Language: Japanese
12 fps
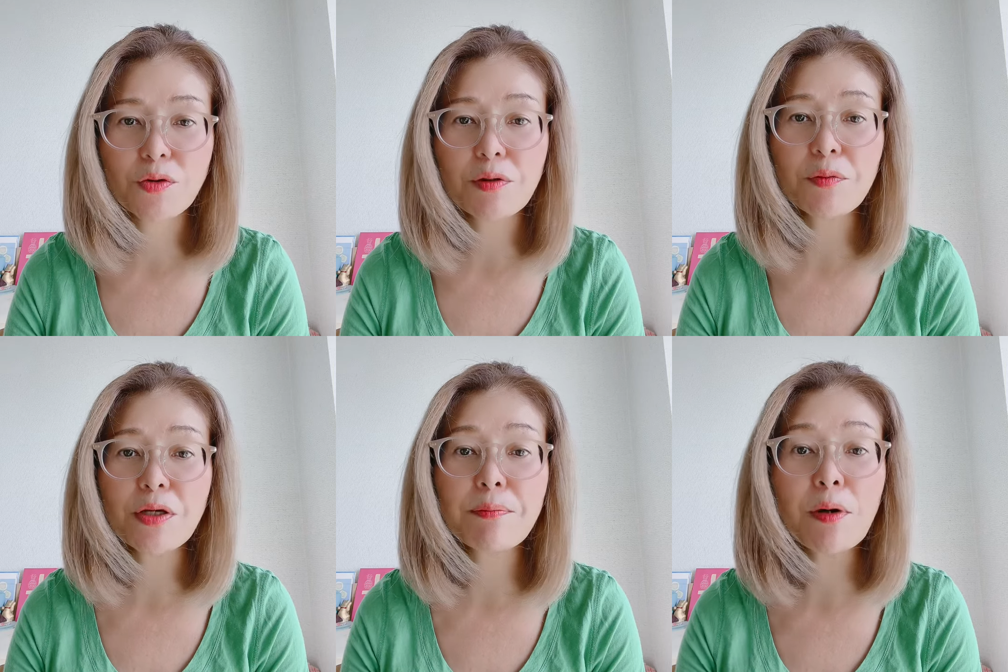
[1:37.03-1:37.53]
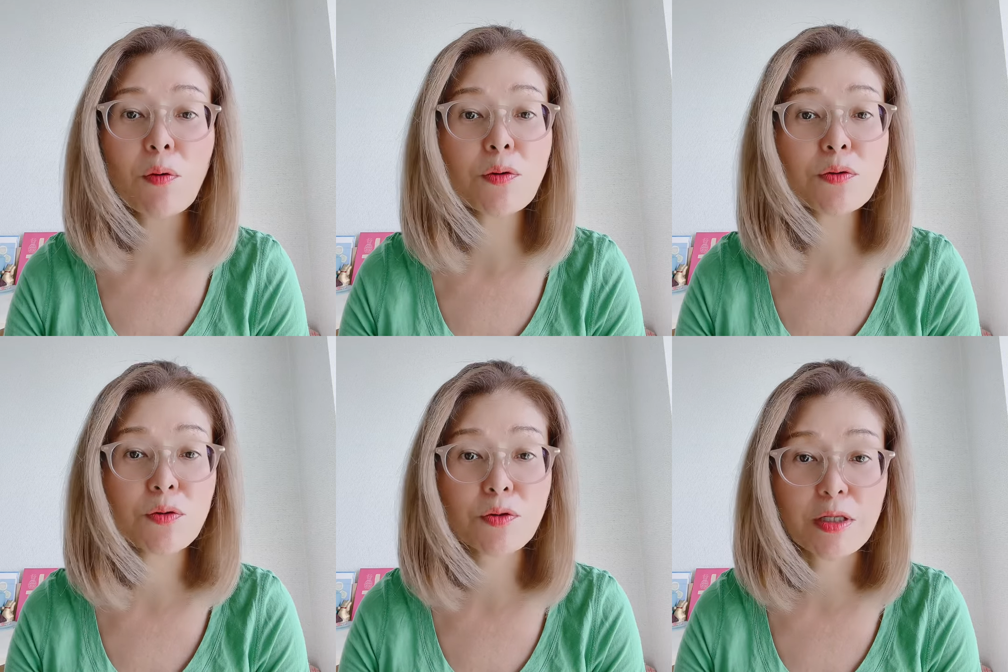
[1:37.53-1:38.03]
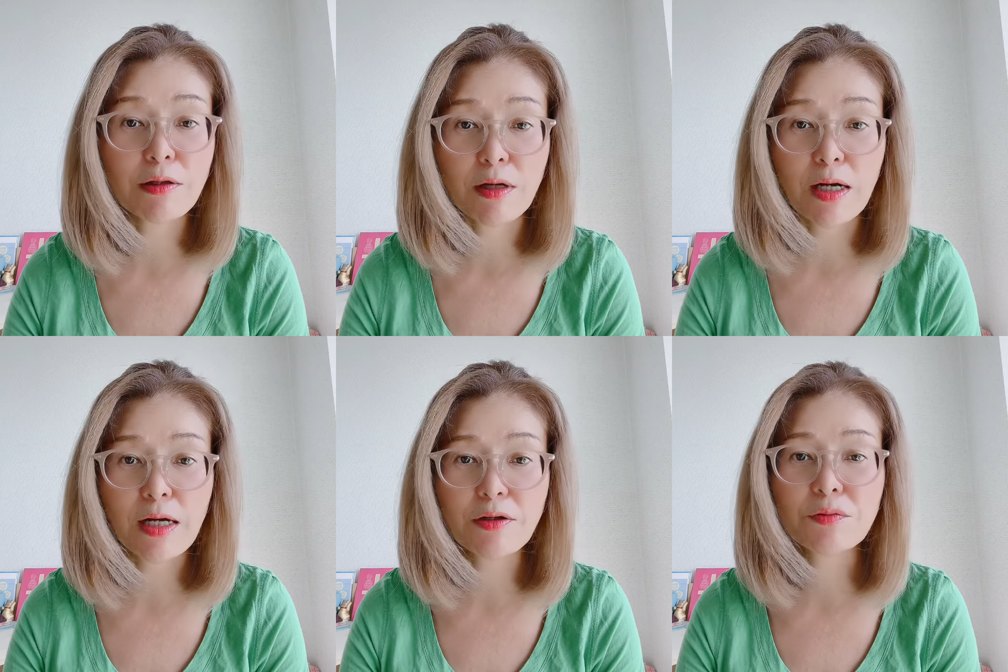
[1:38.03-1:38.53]
でもやっぱ本能っていうのは
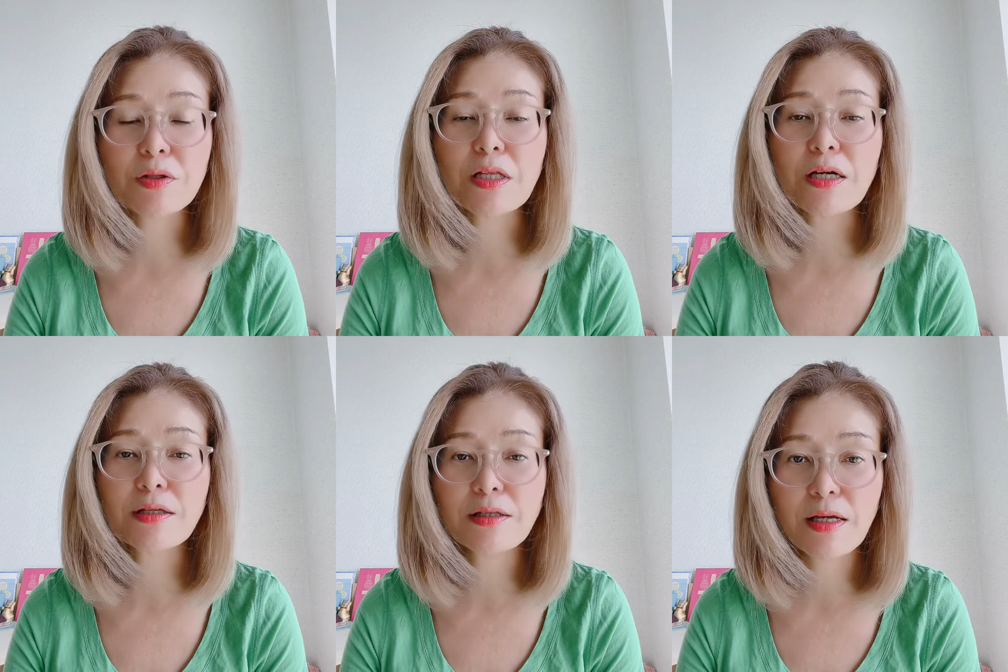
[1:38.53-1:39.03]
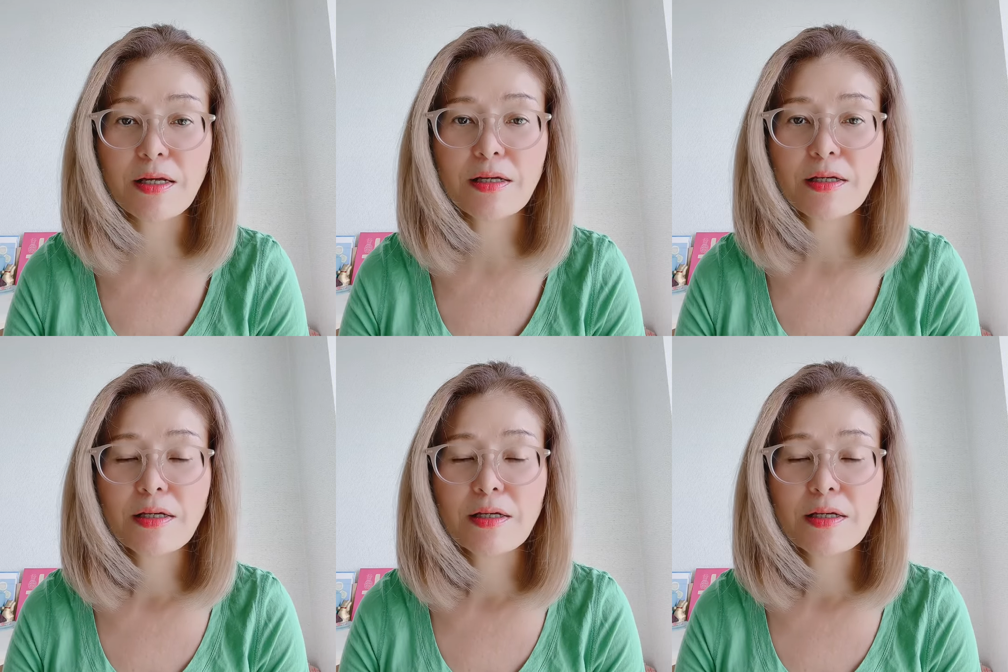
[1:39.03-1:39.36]
あるみたいで